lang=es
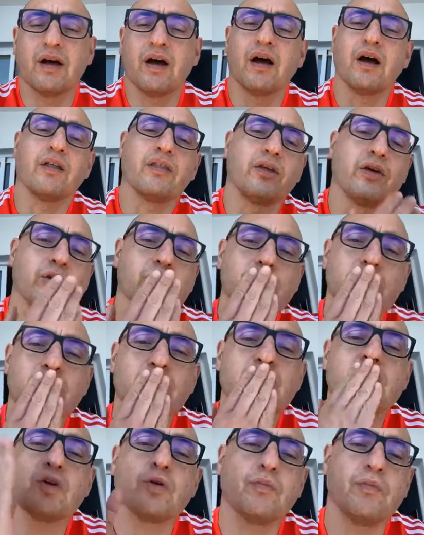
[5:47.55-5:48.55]
Adiós,
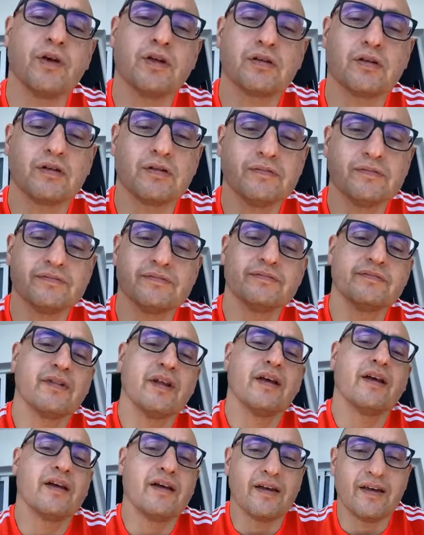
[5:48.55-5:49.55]
un beso
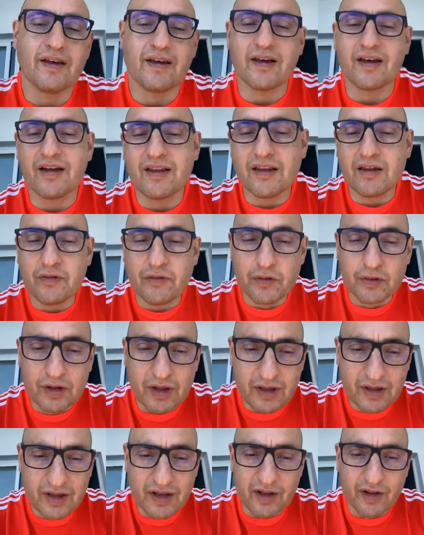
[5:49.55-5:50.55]
y que
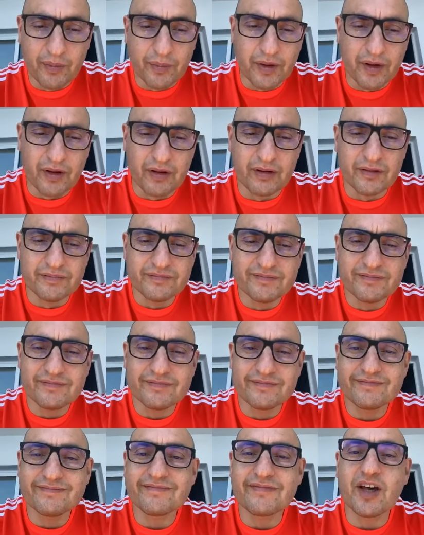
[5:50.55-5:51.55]
disfruten del domingo.
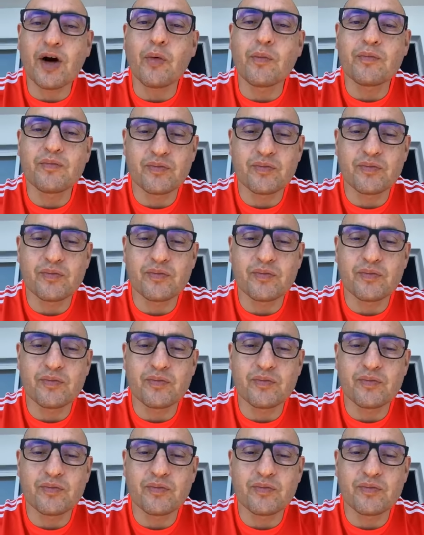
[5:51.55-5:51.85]
Chao.